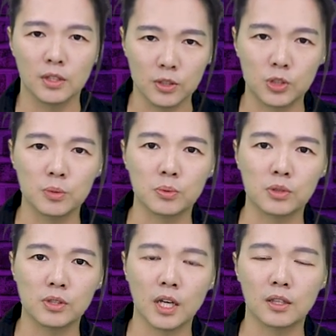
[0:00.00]
你是不
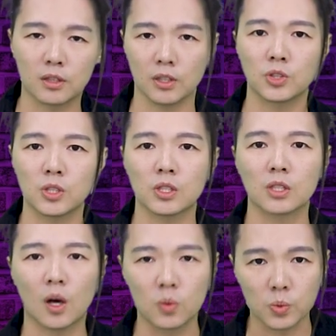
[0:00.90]
是在得胜的
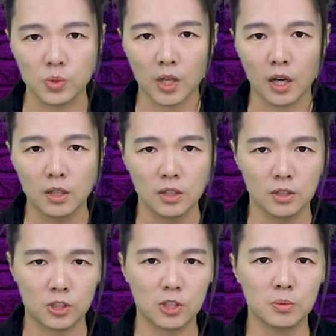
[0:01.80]
道路上，
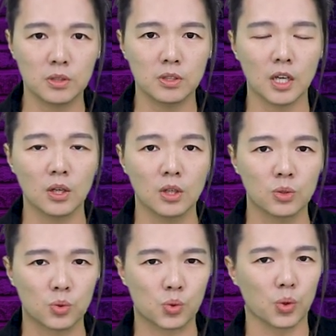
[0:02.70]
你是不是在
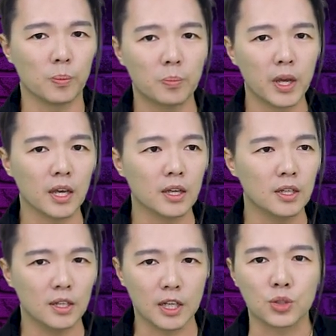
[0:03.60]
准备
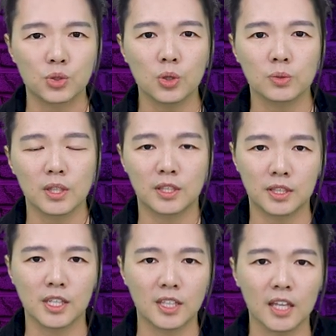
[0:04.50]
领受那
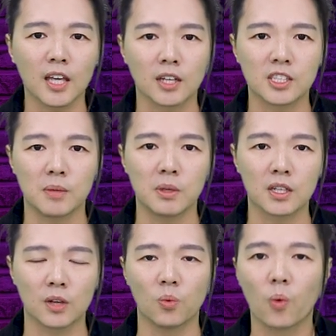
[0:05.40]
在天堂前面
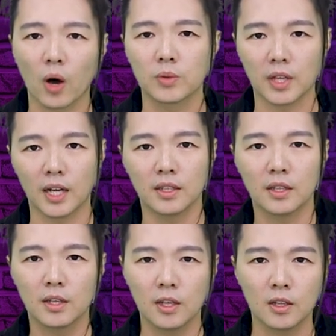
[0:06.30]
那个 Well done。
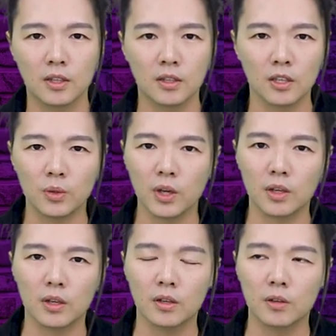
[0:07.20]
因
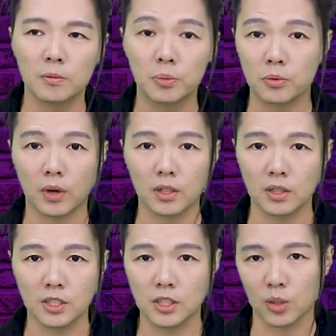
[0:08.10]
为不管
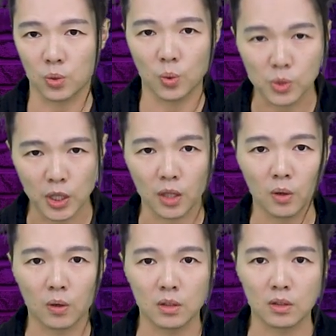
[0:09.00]
你今天有多
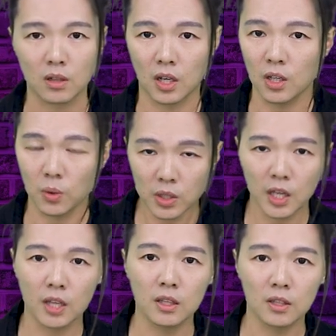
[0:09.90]
成功，你有一
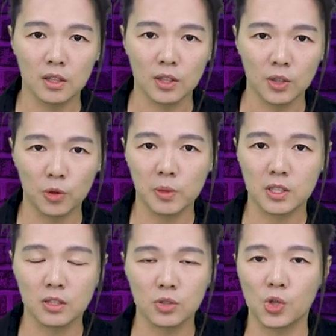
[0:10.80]
天你会变
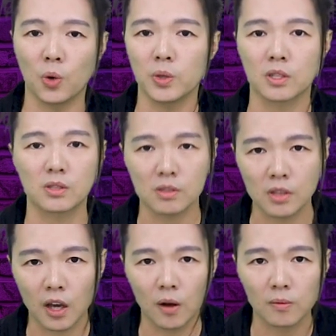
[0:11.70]
成蚯蚓的饲
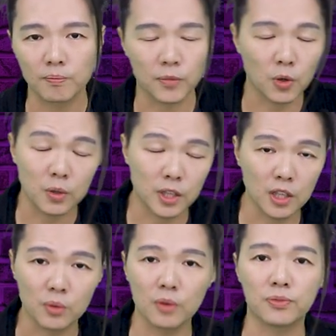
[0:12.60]
料，你有一
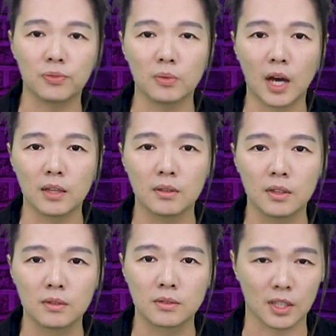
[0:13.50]
天你会腐烂。
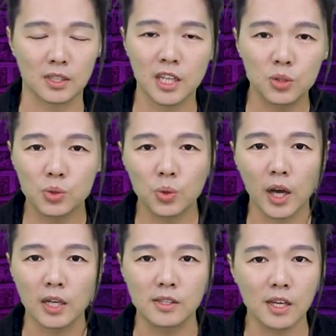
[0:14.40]
长得再
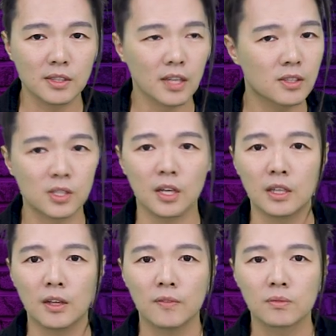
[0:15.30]
帅，再再
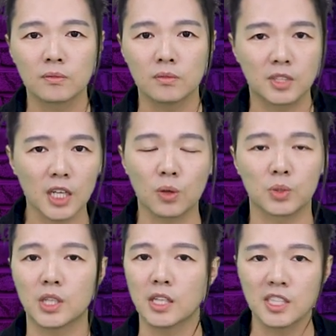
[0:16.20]
正。再有
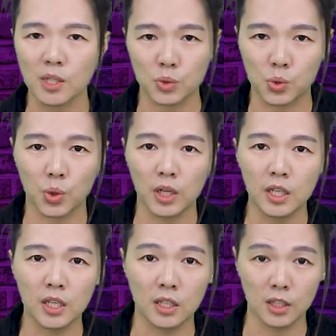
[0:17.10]
钱，再有权
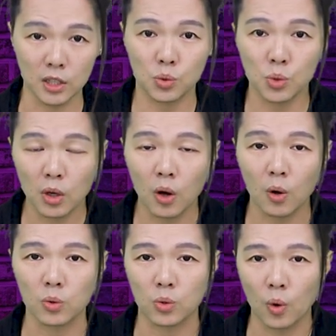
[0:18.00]
利，你最
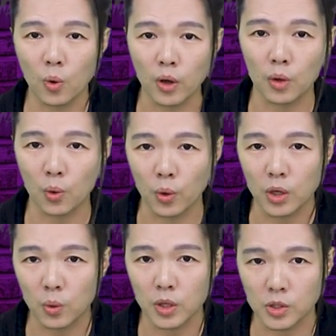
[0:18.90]
后都会
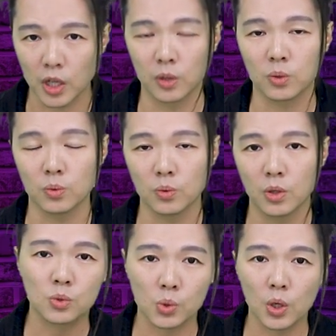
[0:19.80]
回归尘土，
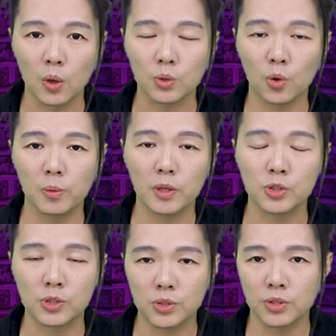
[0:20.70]
最后都会被
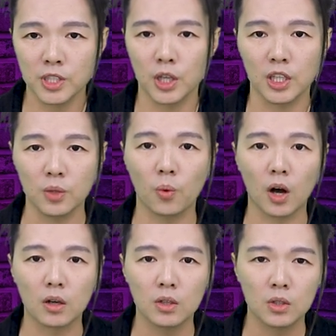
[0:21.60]
世界遗
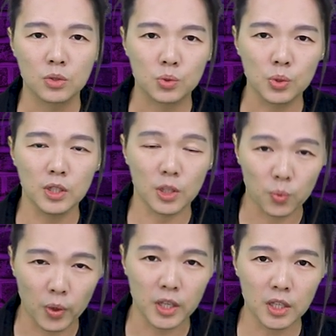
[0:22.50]
忘。所以，你
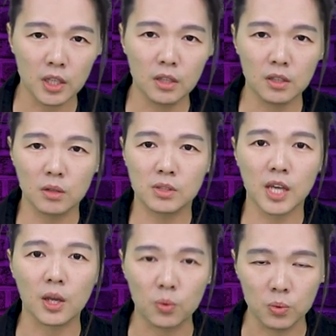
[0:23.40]
唯一要
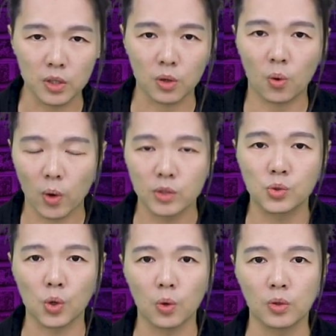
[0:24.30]
在乎的观
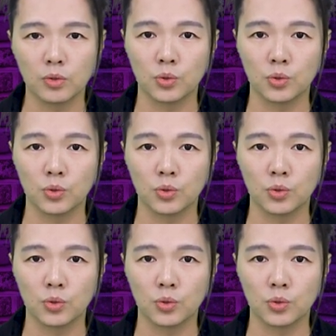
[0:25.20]
众